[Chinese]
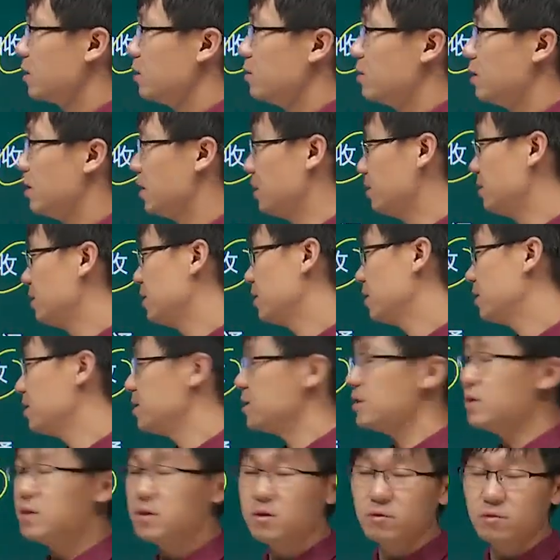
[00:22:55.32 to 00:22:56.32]
都合并到
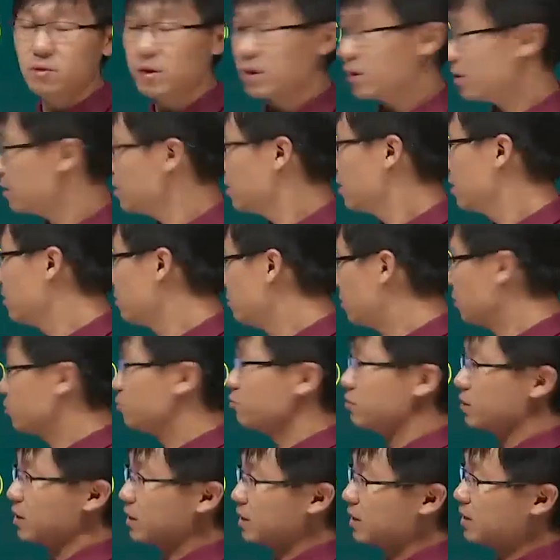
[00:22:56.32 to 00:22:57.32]
一起去了，我
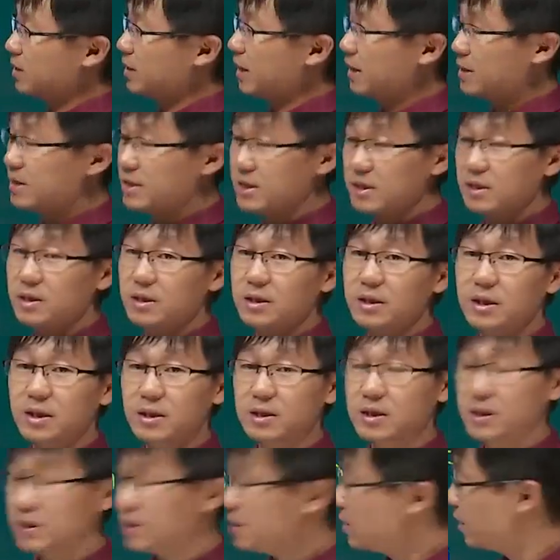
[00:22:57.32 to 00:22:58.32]
组成一家新的这个
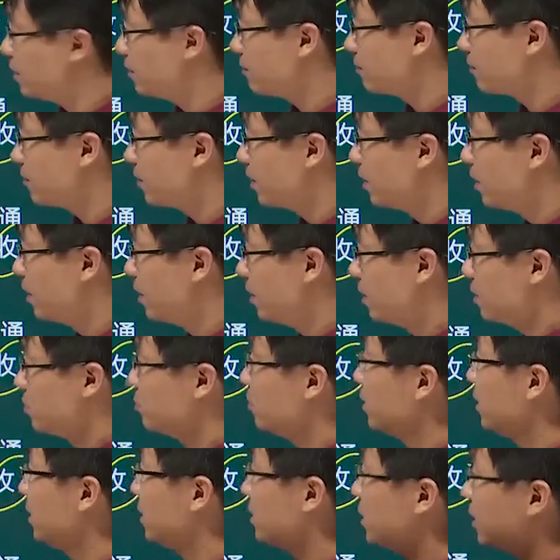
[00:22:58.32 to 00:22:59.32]
企业，
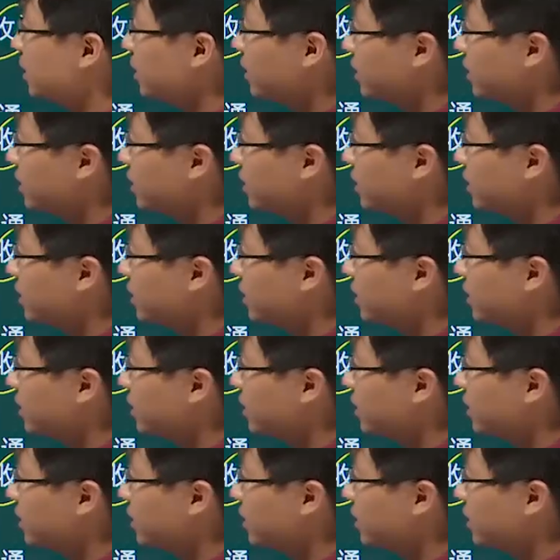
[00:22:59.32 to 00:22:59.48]
所以这